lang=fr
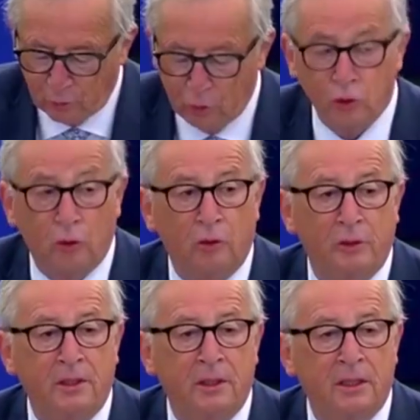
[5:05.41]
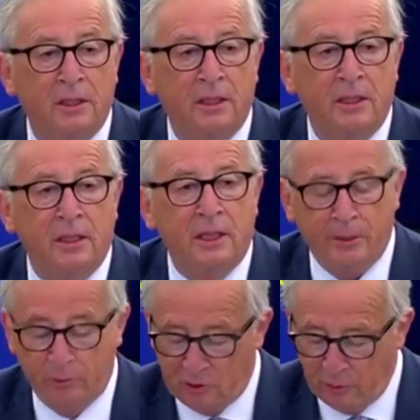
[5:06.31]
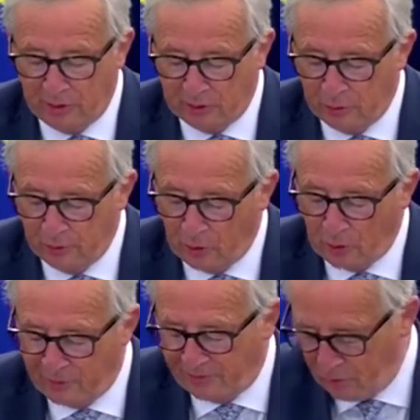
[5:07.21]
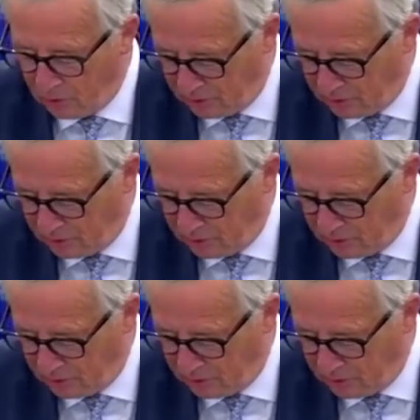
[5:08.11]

Le monde d'aujourd'hui a besoin d'une Europe